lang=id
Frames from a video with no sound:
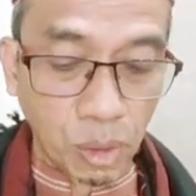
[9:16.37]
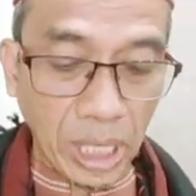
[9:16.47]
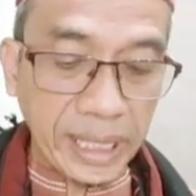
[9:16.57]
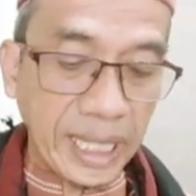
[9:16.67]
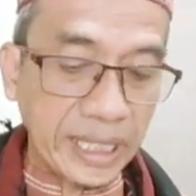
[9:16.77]

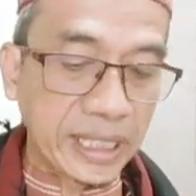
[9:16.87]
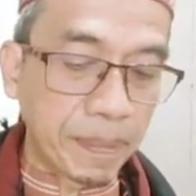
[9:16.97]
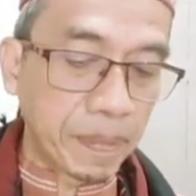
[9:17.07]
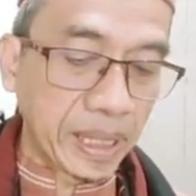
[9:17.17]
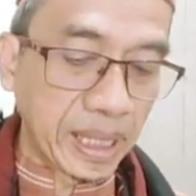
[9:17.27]
bulan
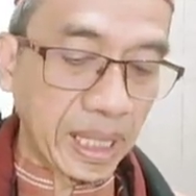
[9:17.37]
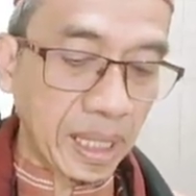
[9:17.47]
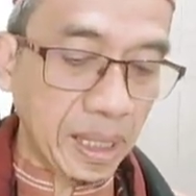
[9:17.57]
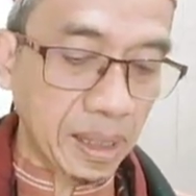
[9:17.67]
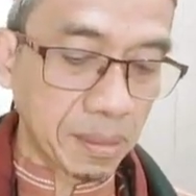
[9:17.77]
Rajab
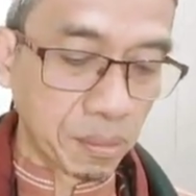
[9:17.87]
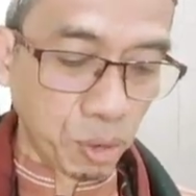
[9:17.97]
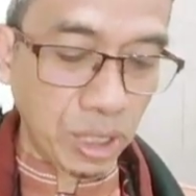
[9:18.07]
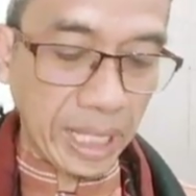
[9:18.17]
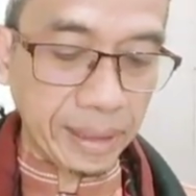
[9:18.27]
adalah
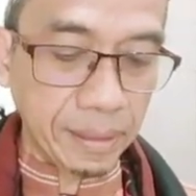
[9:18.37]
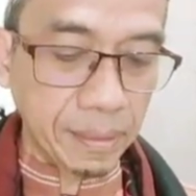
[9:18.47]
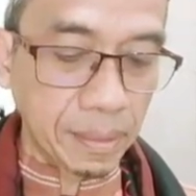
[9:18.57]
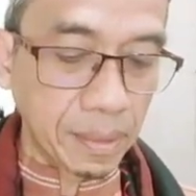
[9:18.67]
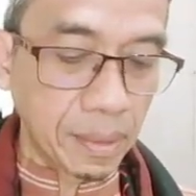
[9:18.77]
bulan
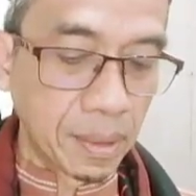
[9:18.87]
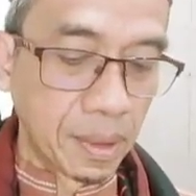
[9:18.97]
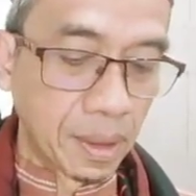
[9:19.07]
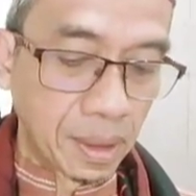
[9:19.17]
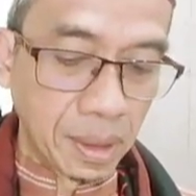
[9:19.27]

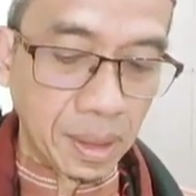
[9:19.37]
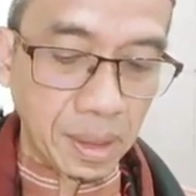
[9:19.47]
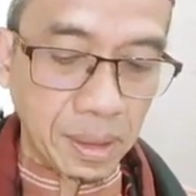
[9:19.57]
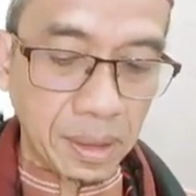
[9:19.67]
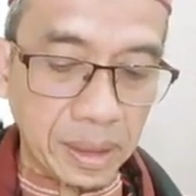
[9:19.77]

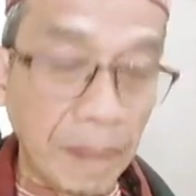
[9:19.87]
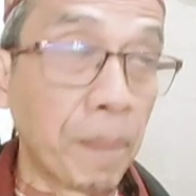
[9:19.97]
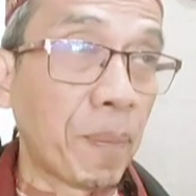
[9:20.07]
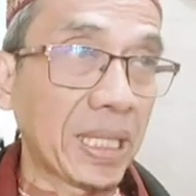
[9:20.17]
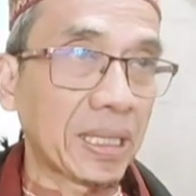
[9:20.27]

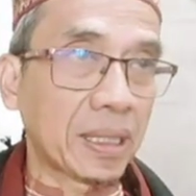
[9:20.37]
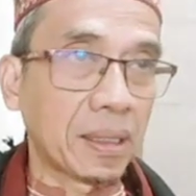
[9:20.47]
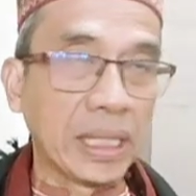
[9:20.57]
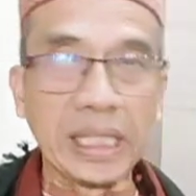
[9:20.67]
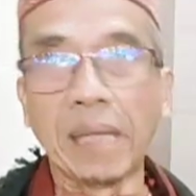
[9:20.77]
tempat
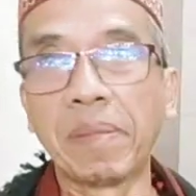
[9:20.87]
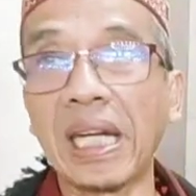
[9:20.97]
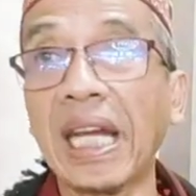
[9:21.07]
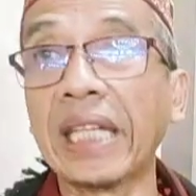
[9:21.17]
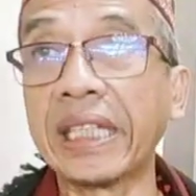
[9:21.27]
kita
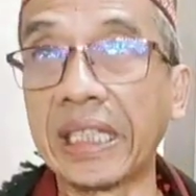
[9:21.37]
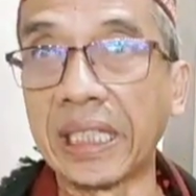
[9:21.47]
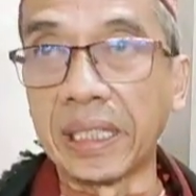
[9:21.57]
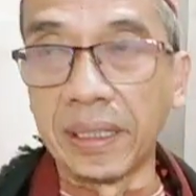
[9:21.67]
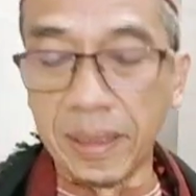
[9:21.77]
berlatih.